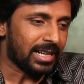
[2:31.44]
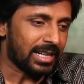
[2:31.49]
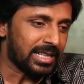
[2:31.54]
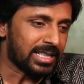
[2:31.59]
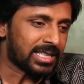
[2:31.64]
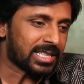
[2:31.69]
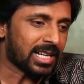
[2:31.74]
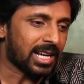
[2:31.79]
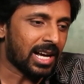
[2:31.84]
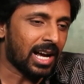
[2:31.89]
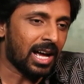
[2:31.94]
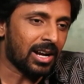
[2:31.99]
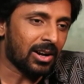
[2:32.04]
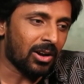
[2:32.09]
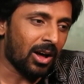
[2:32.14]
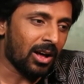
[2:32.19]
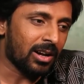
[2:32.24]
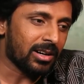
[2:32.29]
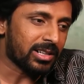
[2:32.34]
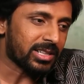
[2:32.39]
రిస్కా
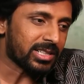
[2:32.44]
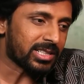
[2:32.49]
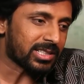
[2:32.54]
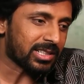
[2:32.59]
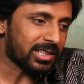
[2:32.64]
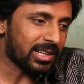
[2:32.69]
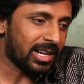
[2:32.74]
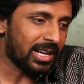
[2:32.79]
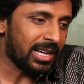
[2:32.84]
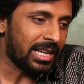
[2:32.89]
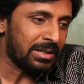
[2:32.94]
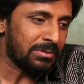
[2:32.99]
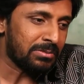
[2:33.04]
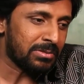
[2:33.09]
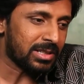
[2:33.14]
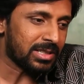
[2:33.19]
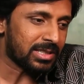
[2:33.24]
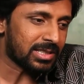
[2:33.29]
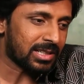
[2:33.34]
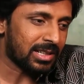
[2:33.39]
నాన్ రిస్కా ఏం
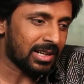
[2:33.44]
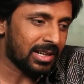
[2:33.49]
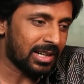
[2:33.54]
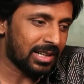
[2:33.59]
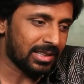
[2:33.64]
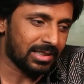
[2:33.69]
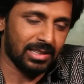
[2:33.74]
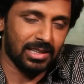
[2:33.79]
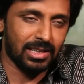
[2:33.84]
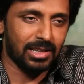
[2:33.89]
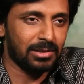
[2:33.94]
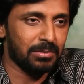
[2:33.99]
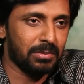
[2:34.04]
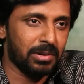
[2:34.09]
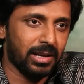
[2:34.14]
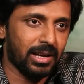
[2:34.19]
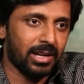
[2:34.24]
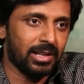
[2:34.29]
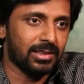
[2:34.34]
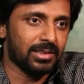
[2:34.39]
రిస్కా నాకు తెలియదు
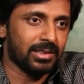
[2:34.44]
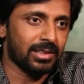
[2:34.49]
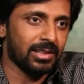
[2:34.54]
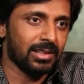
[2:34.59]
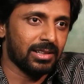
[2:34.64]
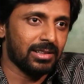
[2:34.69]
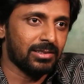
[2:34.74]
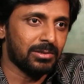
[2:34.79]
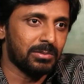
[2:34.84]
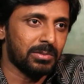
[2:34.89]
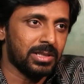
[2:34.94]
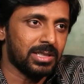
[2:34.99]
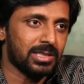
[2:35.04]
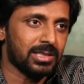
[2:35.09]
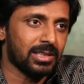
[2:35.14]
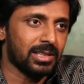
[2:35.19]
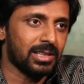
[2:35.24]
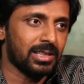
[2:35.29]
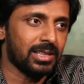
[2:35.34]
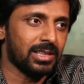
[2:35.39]
భయ అంత నేను
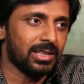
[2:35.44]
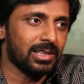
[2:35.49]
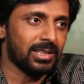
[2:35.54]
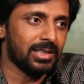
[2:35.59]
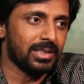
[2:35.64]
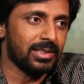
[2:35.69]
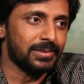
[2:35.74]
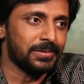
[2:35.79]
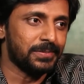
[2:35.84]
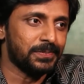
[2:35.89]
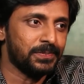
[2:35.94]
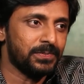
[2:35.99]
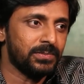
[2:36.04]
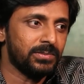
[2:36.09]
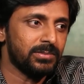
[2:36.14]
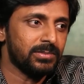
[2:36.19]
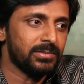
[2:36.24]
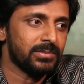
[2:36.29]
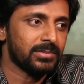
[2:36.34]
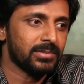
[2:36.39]
బేసికలీగా
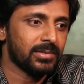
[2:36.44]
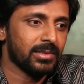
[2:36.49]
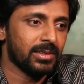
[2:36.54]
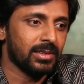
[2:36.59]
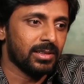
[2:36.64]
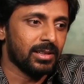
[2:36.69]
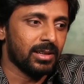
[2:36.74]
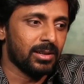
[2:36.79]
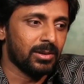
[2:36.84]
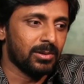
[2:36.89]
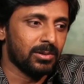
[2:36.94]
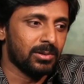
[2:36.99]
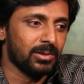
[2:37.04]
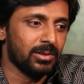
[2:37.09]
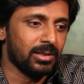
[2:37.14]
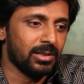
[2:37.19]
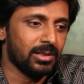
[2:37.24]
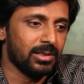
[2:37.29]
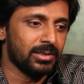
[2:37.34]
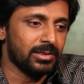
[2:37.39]
నేను
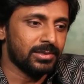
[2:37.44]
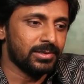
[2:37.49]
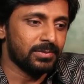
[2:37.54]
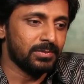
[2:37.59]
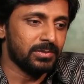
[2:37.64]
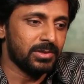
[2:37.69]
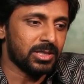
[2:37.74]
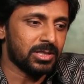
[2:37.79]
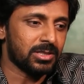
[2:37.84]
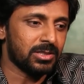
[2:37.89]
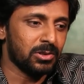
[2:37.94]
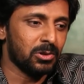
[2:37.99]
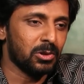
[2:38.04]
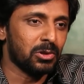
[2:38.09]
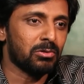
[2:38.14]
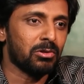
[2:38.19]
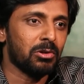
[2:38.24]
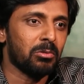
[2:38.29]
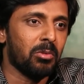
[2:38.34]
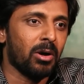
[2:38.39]
జస్ట్
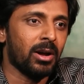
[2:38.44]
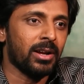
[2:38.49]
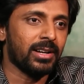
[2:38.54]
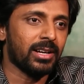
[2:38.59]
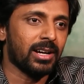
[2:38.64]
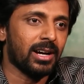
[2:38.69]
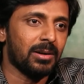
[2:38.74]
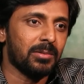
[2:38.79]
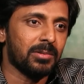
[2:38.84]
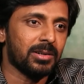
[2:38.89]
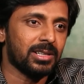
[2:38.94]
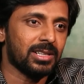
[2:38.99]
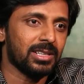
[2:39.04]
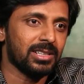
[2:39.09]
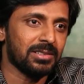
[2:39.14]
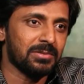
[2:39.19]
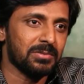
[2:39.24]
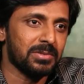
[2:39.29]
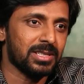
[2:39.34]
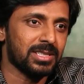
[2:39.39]
యూత్ఫుల్ బాయ్ని కాబట్టి
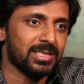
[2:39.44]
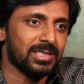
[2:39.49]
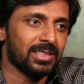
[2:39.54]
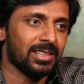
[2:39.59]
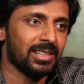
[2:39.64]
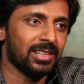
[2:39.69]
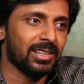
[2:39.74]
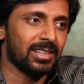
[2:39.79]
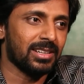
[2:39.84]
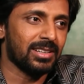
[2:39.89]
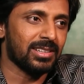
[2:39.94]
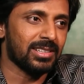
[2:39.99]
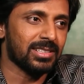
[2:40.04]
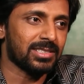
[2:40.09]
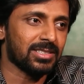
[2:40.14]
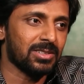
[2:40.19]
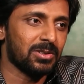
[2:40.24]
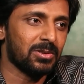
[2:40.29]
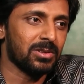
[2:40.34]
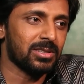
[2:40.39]
బేసిక్లీ నేను
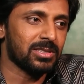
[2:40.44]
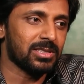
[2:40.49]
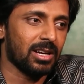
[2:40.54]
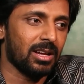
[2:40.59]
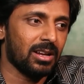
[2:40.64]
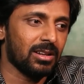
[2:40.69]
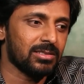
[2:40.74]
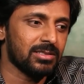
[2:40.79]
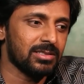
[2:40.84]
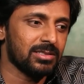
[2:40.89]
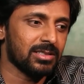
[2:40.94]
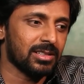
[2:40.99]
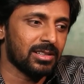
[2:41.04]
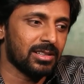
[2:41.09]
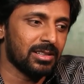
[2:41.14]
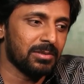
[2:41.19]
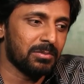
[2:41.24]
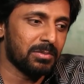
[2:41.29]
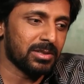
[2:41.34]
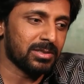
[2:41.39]
రిస్క్ గురించి
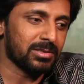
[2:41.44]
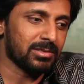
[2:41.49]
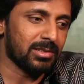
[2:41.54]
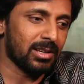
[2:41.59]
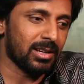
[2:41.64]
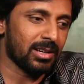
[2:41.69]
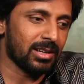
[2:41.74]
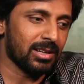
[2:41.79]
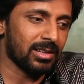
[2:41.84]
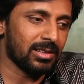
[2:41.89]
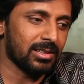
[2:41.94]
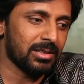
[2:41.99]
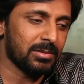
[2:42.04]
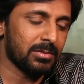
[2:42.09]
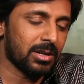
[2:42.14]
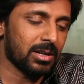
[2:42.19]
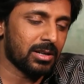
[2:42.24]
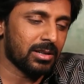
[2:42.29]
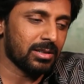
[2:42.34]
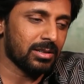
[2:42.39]
ఆలోచించట్లేదు ప్రస్తుతానికైతే
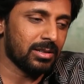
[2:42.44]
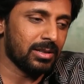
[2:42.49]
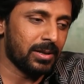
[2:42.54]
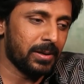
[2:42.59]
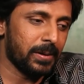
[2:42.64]
బట్